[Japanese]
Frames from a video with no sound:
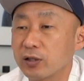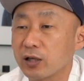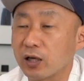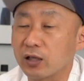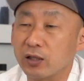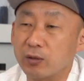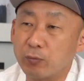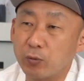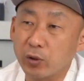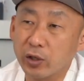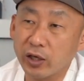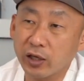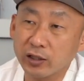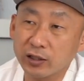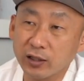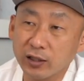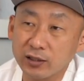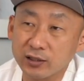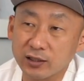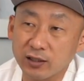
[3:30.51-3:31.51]
なんかねボケ
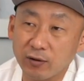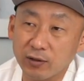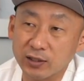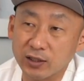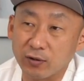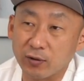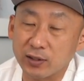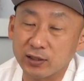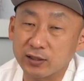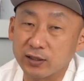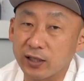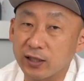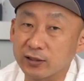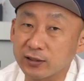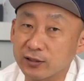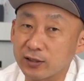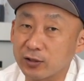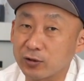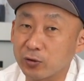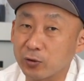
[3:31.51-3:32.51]
方がざわざわしたや
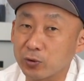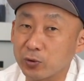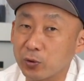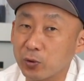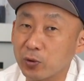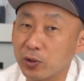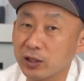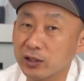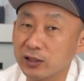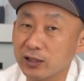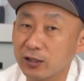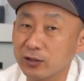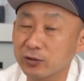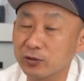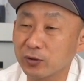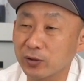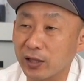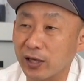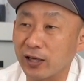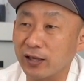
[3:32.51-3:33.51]
つだと動画にな
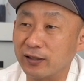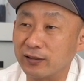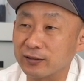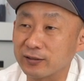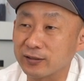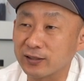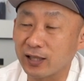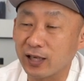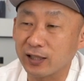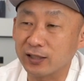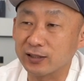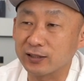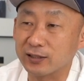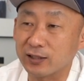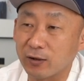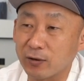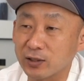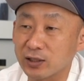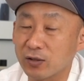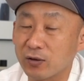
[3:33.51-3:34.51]
るとねさらに
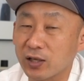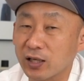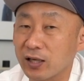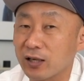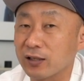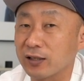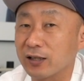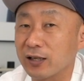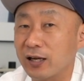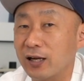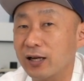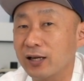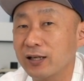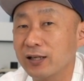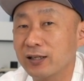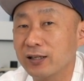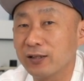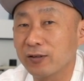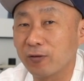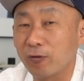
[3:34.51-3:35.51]
ざわざわ感が
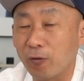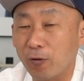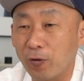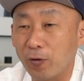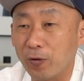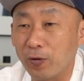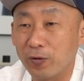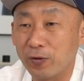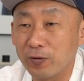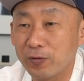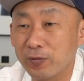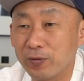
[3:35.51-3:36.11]
こ